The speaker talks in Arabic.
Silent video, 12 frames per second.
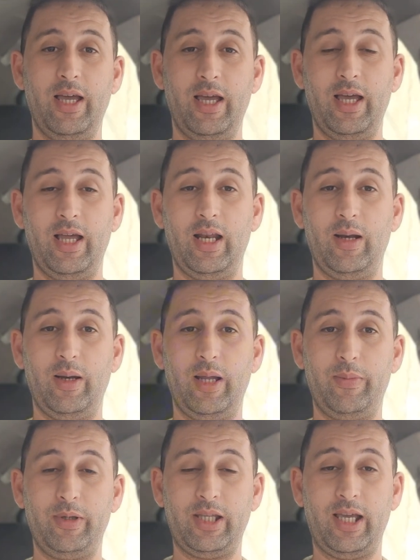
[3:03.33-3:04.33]
آه،
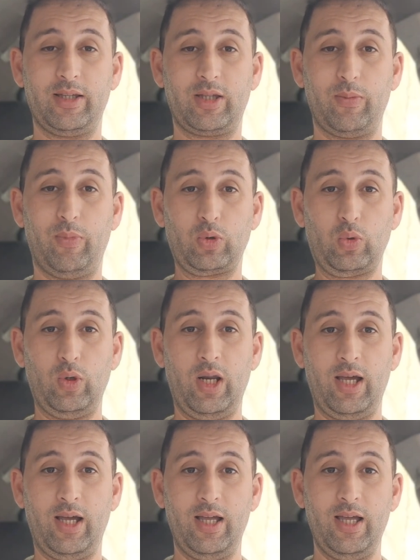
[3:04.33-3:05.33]
بداية
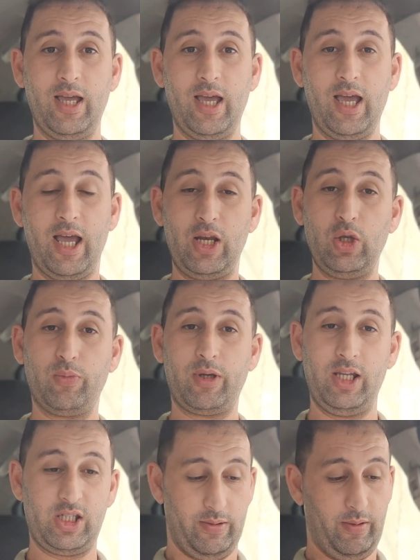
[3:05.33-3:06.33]
البطولة هل
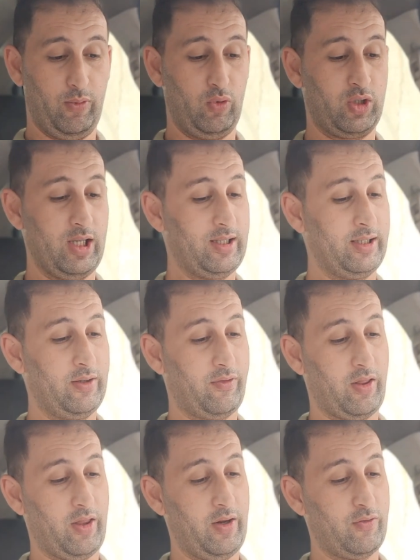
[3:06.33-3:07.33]
يمكن لشباب الوزداد أن
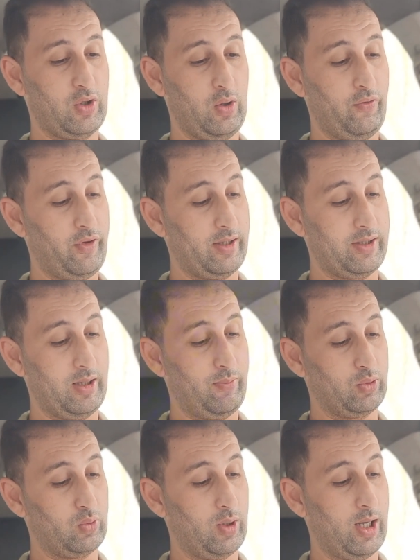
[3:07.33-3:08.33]
يفرض نفسه في هذه
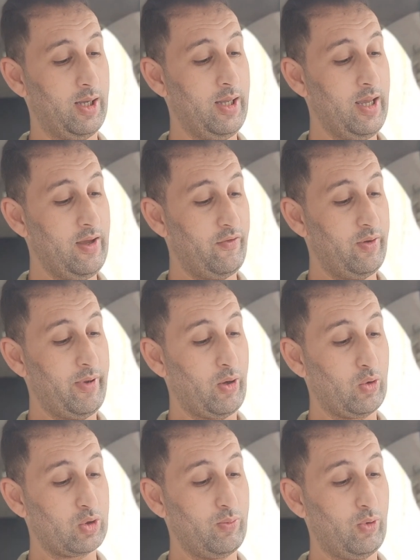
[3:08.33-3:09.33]
البطولة فيما
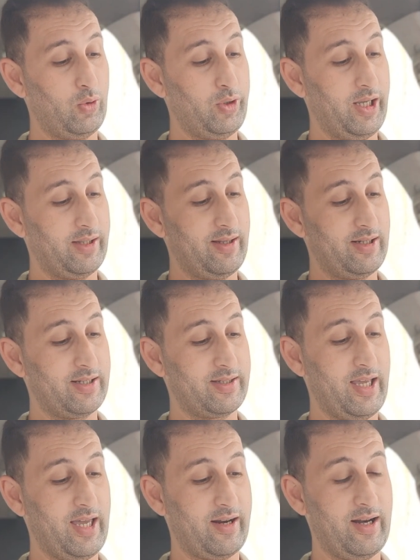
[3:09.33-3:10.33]
يخص مولودية
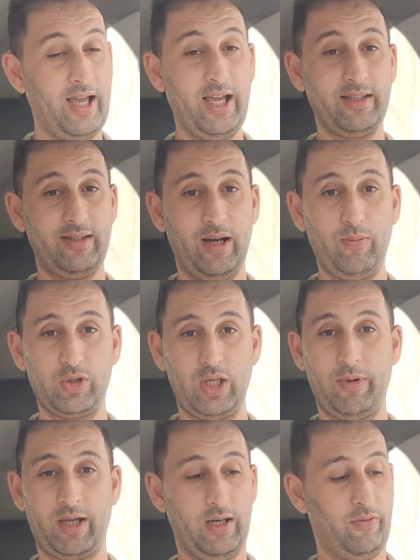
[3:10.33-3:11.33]
الجزائر العائد إلى
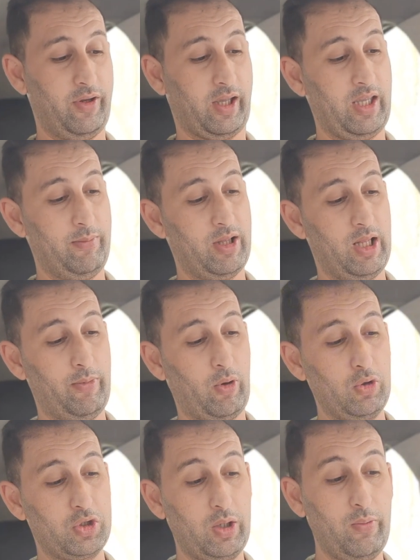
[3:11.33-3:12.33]
المسابقة الأفريقية مثل ما
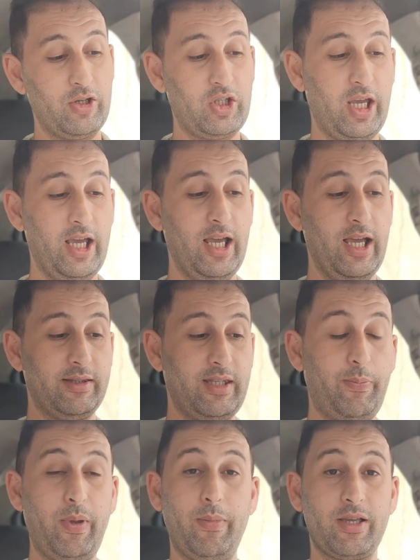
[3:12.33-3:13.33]
قلت سيواجه
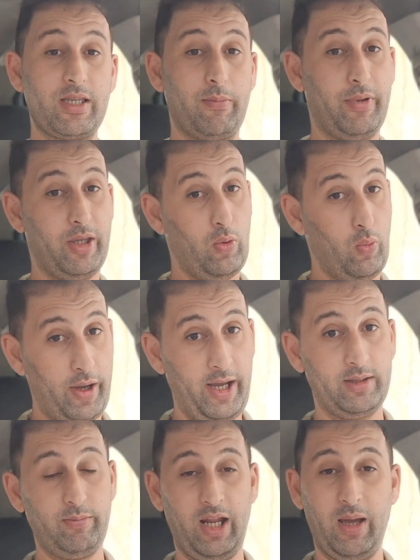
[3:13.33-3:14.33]
تيبي مازامبي
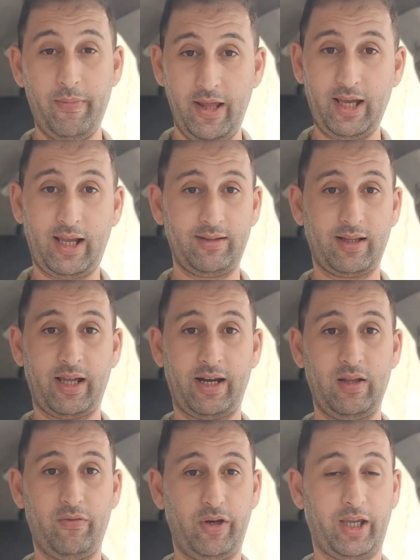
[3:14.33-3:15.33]
واحد من عمالقة القارة
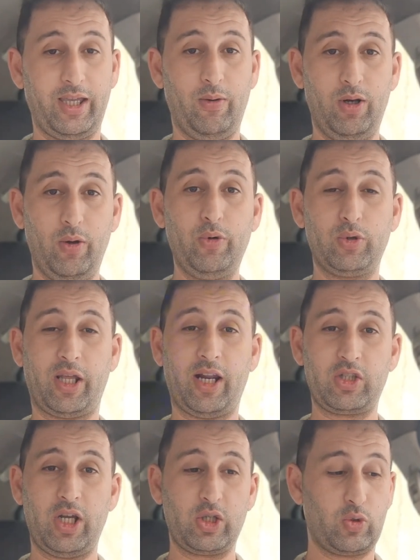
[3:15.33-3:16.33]
الأفريقية والأنو
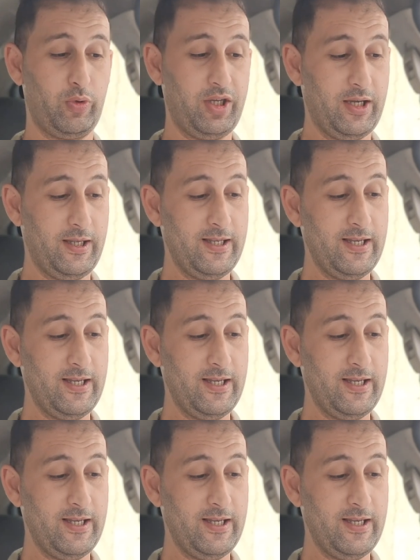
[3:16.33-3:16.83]
تراجع شوية